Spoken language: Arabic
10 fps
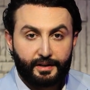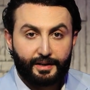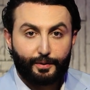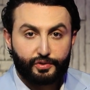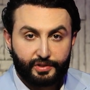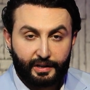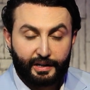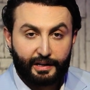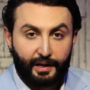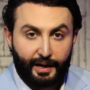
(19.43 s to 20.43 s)
اللي وصل
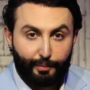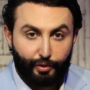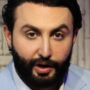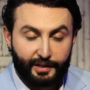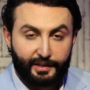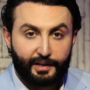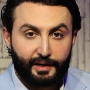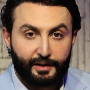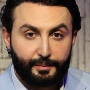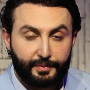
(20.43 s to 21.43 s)
خلال عام واحد
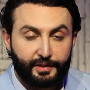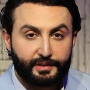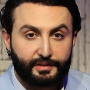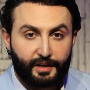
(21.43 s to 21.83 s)
إلى 100